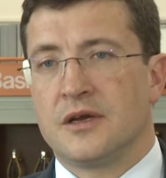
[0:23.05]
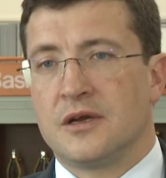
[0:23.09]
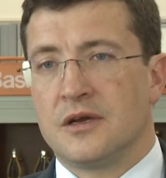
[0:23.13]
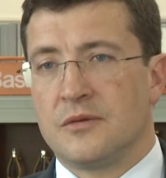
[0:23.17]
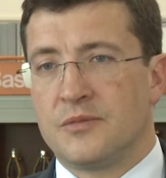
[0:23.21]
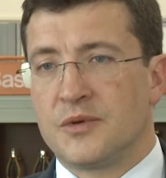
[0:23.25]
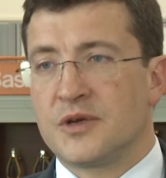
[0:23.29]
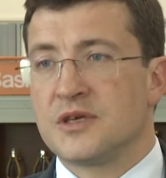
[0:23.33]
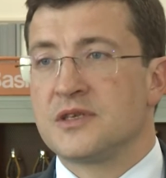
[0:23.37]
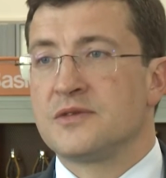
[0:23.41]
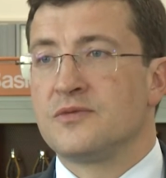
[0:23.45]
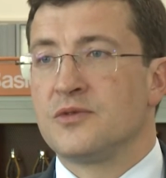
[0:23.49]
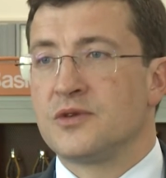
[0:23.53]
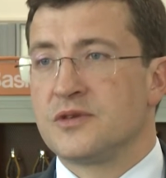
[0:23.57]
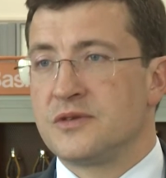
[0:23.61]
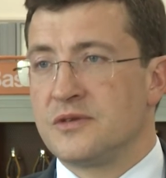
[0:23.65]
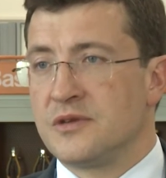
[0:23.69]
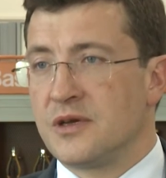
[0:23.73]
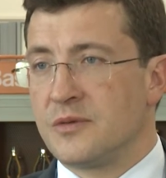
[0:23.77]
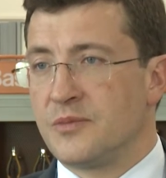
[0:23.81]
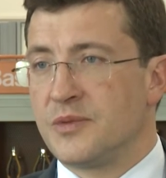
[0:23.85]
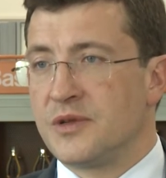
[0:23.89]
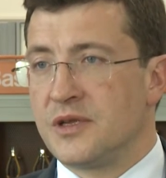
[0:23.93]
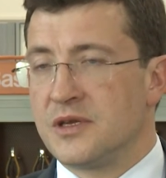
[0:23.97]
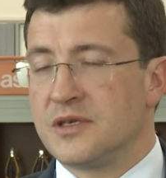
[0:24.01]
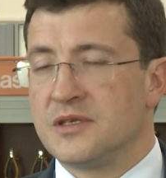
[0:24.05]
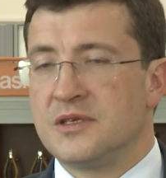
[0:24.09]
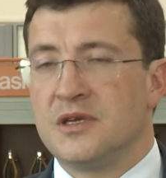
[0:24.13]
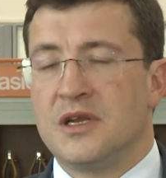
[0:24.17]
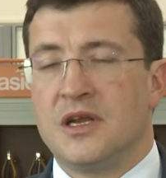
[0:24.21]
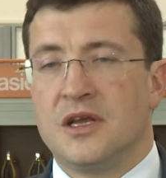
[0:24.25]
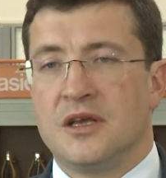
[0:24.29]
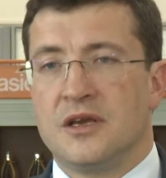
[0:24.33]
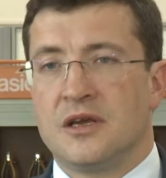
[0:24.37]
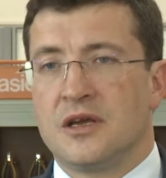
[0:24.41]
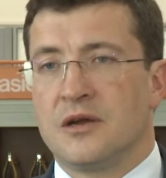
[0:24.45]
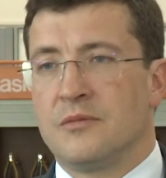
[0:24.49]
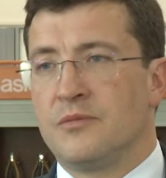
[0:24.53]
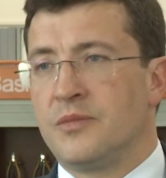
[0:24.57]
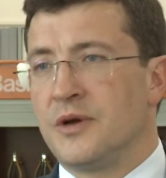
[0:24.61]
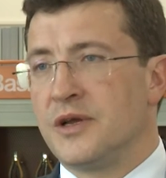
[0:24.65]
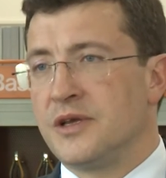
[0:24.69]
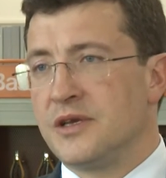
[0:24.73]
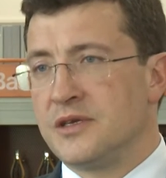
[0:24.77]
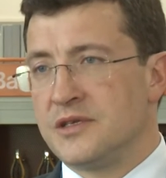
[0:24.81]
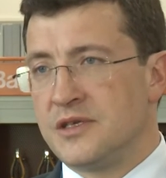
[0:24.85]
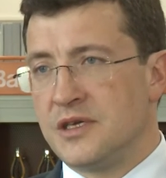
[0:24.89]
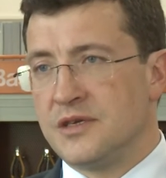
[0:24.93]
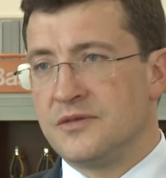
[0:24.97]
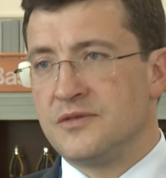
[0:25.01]
э, производственных подразделений
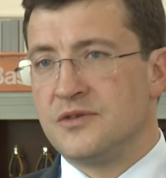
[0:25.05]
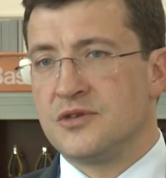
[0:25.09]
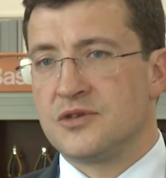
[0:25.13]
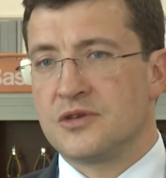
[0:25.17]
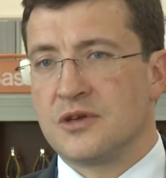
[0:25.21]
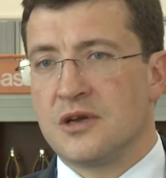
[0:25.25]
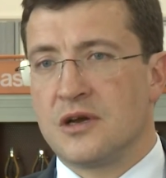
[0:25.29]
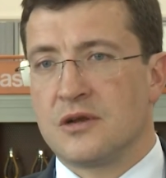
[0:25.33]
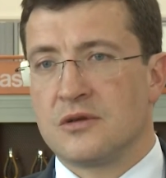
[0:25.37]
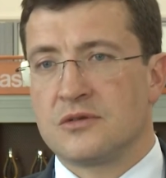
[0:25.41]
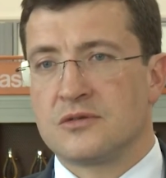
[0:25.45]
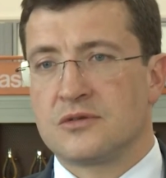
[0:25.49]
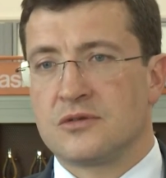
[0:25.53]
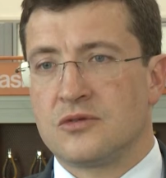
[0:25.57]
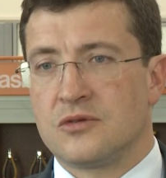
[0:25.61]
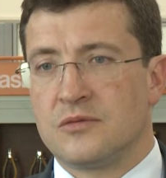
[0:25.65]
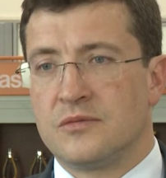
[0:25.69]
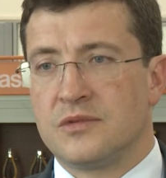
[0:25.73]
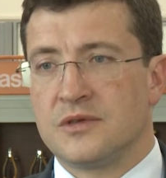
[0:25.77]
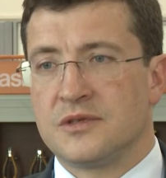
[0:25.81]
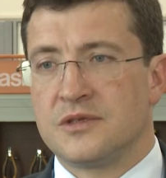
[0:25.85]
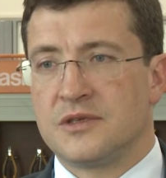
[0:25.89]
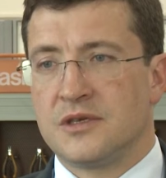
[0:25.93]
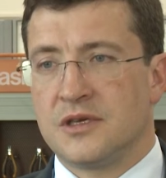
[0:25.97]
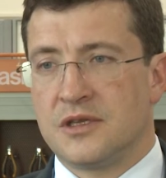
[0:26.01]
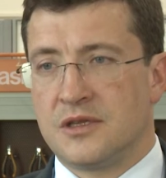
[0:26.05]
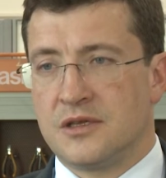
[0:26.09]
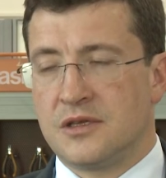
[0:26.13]
компании здесь, в Нижегородской области.